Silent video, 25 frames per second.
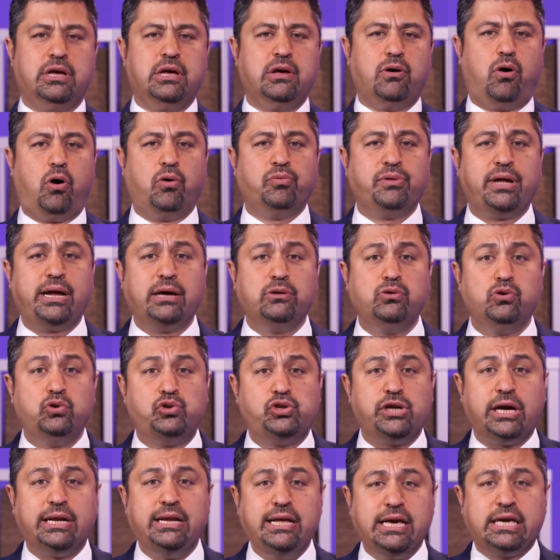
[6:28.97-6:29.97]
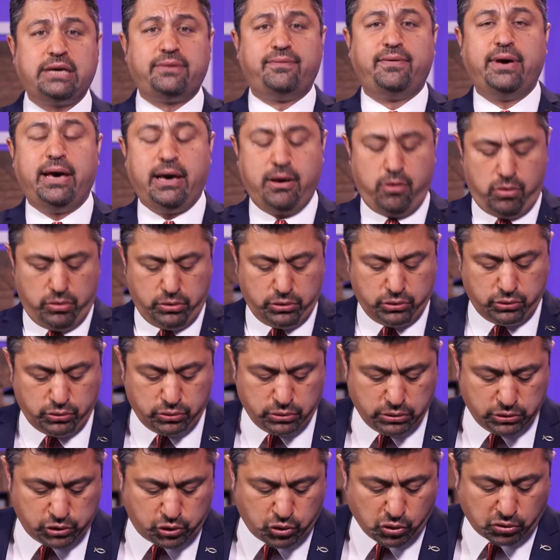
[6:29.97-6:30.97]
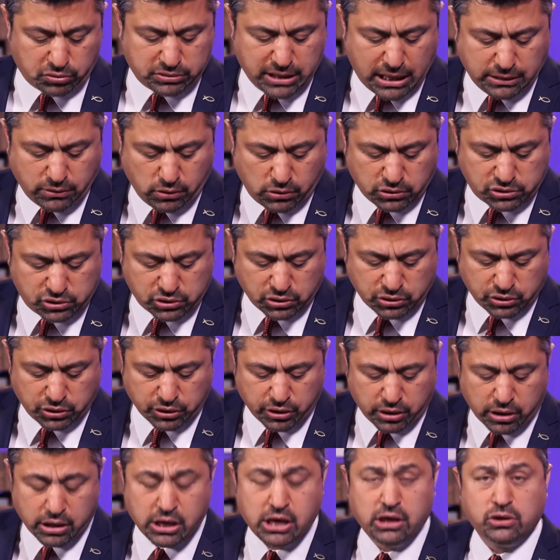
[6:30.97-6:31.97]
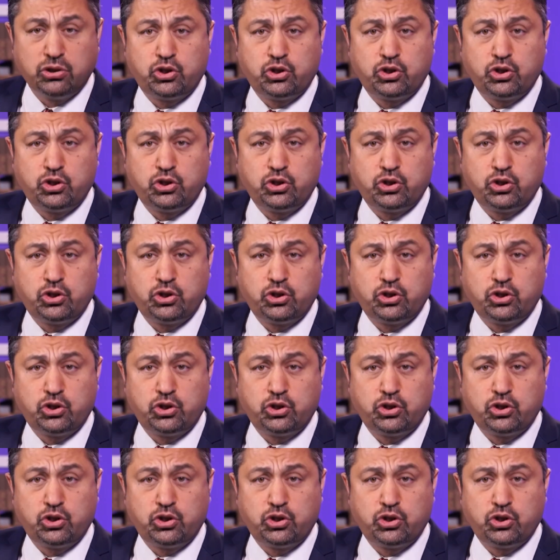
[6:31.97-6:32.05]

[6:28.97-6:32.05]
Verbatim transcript: Onlara yücelik ve şükran olsun diyor.